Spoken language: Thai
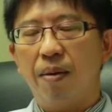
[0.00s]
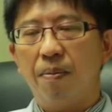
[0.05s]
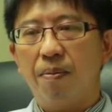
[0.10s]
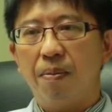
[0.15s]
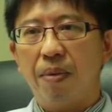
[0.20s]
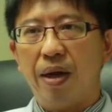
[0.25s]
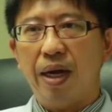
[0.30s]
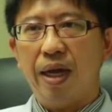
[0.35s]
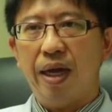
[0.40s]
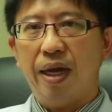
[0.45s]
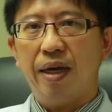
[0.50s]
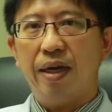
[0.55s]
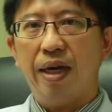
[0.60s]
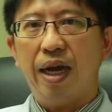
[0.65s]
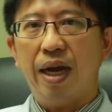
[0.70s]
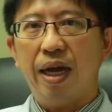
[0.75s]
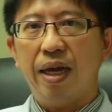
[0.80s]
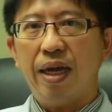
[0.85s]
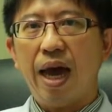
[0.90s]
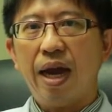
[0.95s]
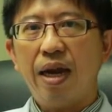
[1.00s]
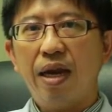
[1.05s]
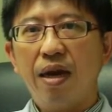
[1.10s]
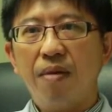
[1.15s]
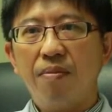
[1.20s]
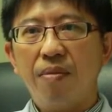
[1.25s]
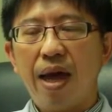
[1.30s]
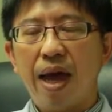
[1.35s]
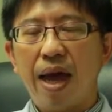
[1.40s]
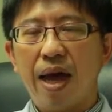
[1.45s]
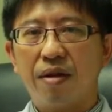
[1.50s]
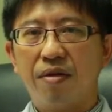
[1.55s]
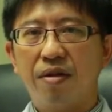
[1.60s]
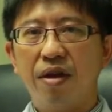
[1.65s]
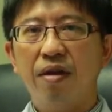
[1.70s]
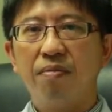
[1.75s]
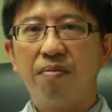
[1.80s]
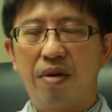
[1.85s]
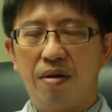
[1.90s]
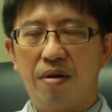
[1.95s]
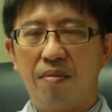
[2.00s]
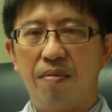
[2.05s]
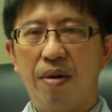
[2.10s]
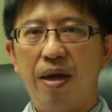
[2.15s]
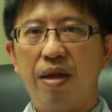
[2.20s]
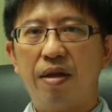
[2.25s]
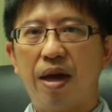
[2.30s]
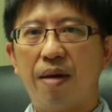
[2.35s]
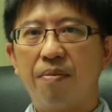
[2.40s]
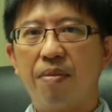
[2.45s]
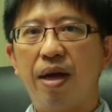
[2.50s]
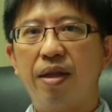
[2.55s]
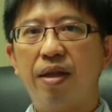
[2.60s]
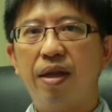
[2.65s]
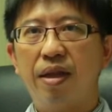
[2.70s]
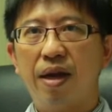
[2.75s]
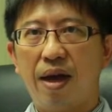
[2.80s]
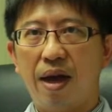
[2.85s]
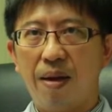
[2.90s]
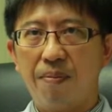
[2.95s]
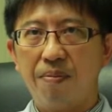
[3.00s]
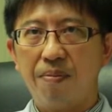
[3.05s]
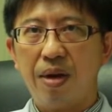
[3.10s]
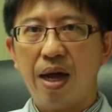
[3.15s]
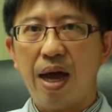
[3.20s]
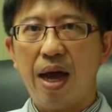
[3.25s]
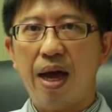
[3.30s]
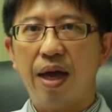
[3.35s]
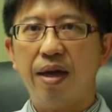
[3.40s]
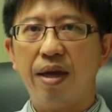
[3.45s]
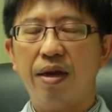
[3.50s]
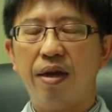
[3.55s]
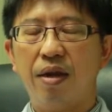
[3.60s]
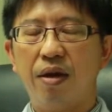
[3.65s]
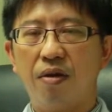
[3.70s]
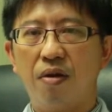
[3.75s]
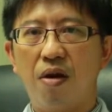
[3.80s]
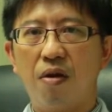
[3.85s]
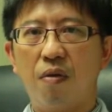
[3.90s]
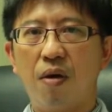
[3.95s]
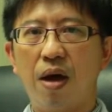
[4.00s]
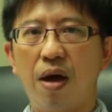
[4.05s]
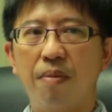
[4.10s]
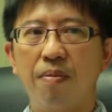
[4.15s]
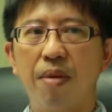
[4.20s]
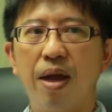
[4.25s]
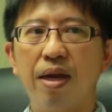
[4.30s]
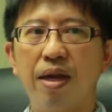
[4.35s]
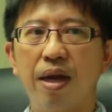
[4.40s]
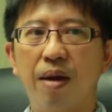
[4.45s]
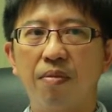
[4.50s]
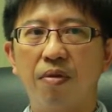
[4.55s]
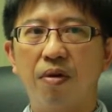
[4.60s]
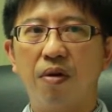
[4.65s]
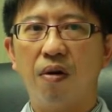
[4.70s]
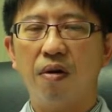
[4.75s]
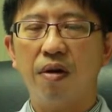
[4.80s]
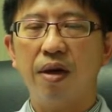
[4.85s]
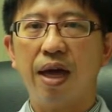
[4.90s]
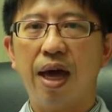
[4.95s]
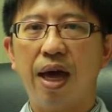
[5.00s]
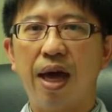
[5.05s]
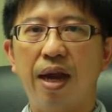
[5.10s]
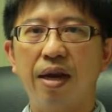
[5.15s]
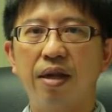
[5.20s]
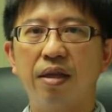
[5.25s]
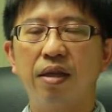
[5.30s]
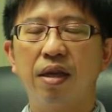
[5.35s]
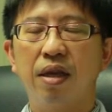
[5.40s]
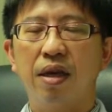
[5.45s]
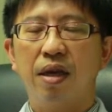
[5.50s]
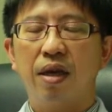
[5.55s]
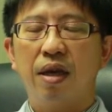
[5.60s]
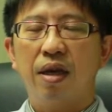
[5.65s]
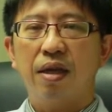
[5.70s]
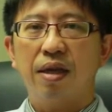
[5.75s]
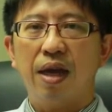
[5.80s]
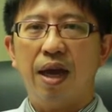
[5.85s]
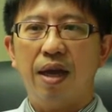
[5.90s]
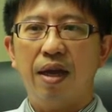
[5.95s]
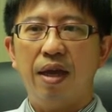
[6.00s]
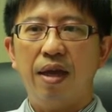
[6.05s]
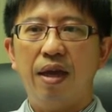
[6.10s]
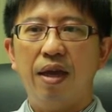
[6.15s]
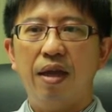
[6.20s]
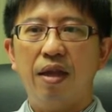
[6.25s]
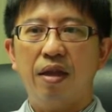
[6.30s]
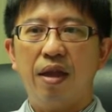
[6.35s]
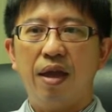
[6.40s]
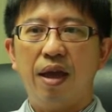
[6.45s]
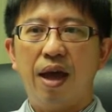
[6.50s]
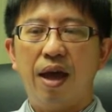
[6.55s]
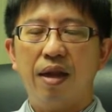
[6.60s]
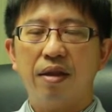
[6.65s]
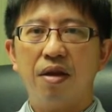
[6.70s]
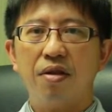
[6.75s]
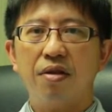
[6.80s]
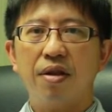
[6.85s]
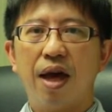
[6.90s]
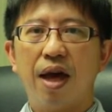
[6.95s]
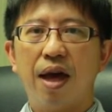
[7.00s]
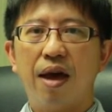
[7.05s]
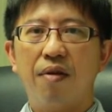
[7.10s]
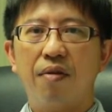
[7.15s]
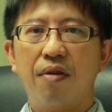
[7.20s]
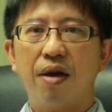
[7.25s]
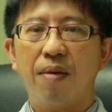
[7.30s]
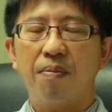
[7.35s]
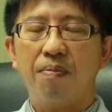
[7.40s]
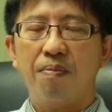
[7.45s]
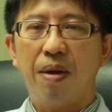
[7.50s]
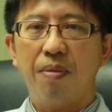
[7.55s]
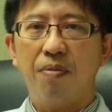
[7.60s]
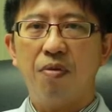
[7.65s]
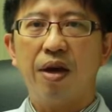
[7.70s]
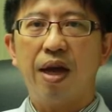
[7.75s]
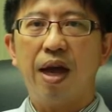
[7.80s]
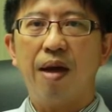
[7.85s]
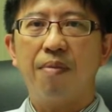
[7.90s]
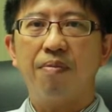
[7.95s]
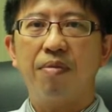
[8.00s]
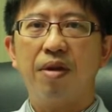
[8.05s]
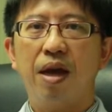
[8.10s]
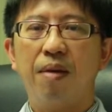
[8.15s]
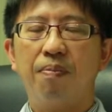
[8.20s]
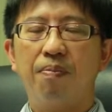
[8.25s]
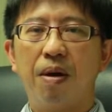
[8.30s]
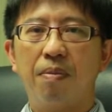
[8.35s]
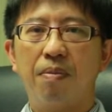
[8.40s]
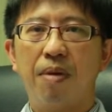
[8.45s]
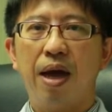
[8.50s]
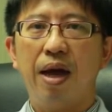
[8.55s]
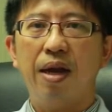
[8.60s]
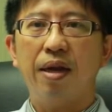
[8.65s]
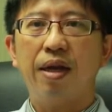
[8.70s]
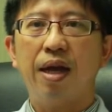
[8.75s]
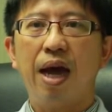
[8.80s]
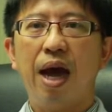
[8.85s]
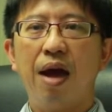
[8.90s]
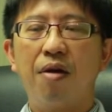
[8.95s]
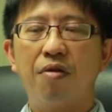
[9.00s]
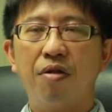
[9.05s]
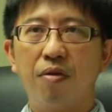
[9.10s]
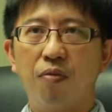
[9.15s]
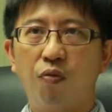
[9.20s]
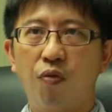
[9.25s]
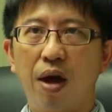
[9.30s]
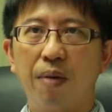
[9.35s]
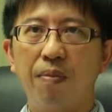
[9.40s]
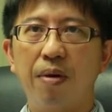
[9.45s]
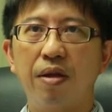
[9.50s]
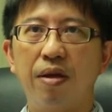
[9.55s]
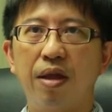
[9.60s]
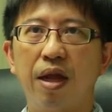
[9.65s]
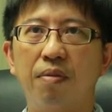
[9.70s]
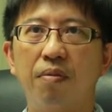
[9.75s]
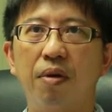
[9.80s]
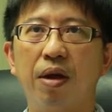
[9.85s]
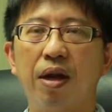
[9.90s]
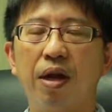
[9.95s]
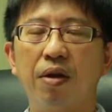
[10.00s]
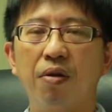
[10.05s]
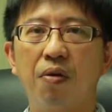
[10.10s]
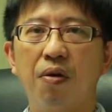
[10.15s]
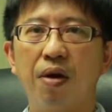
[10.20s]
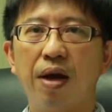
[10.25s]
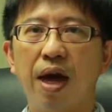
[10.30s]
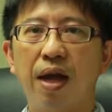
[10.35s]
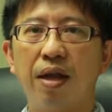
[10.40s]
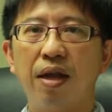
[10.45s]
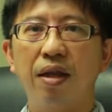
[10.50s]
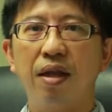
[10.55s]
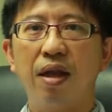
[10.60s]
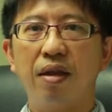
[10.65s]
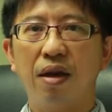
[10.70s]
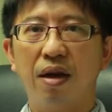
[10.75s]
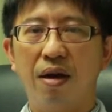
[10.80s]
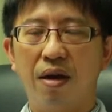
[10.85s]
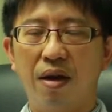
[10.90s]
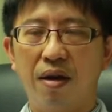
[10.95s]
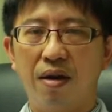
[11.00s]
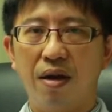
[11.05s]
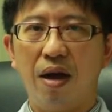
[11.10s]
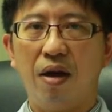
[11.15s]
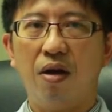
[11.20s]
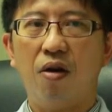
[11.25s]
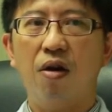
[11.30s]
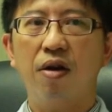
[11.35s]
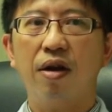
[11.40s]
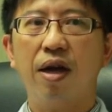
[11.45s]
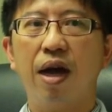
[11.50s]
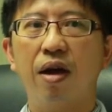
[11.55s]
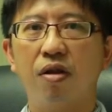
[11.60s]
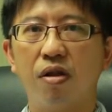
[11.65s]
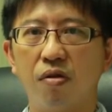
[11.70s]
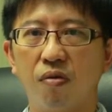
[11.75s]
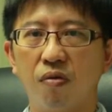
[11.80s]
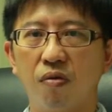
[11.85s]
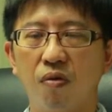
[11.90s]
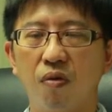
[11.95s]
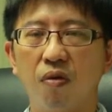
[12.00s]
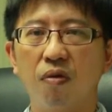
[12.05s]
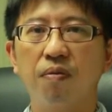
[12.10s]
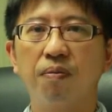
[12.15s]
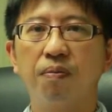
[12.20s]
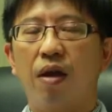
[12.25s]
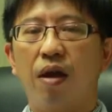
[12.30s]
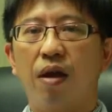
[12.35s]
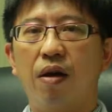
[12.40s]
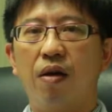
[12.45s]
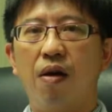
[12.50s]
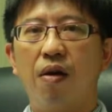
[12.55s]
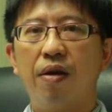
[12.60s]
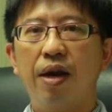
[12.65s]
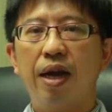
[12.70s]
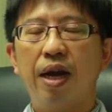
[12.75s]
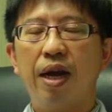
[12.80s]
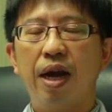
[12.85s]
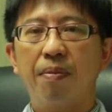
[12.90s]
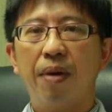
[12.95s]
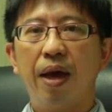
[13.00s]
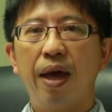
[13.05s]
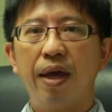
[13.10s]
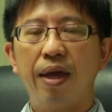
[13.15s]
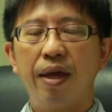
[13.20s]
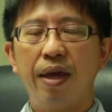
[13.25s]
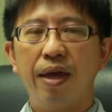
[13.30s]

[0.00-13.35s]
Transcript: มะเร็งในระยะเริ่มแรก ซึ่งมือไม่สามารถที่จะํำได้ แล้วก็ความแม่นยำของการใช้อันตราซาวกับแมมโมแกรมเนี่ยประมาณ 90กว่าเปอร์เซ็นต์เพราะนั้นโอกาสที่จะเจอเนี่ยค่อนข้างสูง ก็แนะนำให้